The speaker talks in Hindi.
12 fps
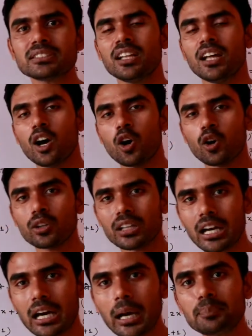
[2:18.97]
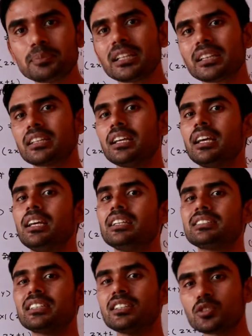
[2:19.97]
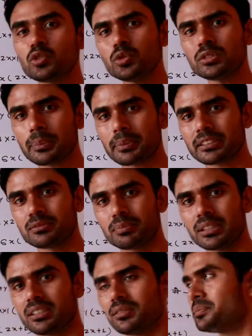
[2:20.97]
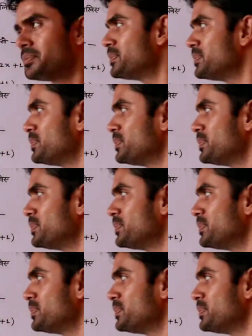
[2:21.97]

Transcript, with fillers: प्रश्न और अब चलते हैं इसके दूसरे प्रश्न पर